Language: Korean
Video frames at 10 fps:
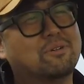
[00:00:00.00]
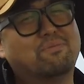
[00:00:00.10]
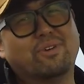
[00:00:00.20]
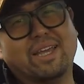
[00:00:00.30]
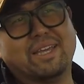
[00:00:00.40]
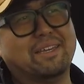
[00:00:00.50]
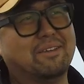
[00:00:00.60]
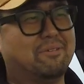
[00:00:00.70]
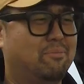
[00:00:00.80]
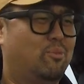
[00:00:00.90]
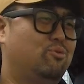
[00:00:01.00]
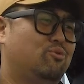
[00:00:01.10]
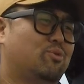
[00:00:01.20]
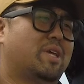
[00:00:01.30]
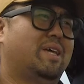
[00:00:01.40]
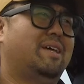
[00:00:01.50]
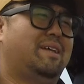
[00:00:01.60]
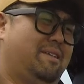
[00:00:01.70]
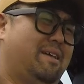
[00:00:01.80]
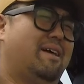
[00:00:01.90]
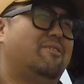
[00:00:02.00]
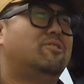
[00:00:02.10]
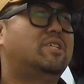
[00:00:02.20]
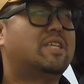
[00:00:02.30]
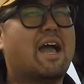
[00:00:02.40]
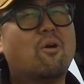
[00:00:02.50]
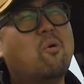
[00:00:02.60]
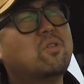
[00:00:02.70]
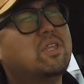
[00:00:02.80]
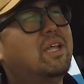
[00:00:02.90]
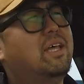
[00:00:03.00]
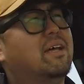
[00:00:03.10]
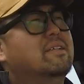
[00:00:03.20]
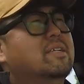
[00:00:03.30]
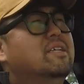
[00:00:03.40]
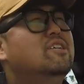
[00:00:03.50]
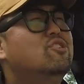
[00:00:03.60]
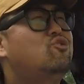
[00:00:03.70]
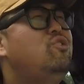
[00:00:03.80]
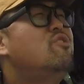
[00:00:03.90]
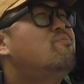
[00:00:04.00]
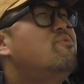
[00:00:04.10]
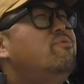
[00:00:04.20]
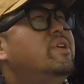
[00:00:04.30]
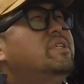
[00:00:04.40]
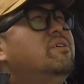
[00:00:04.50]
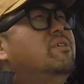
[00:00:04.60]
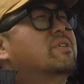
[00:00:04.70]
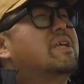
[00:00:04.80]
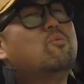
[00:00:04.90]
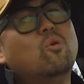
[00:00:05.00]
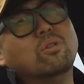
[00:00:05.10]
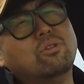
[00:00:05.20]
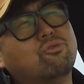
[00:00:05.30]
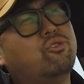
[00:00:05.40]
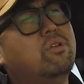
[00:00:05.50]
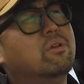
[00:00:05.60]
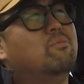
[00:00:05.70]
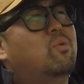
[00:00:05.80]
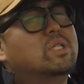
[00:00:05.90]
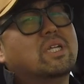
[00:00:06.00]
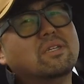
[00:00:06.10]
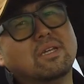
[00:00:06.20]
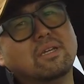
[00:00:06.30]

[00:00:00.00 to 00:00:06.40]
급 브레이킹 모두 좋다. 아, 역시 사십 디라 출력 부분에서 삼십 디도 출력이 모자른다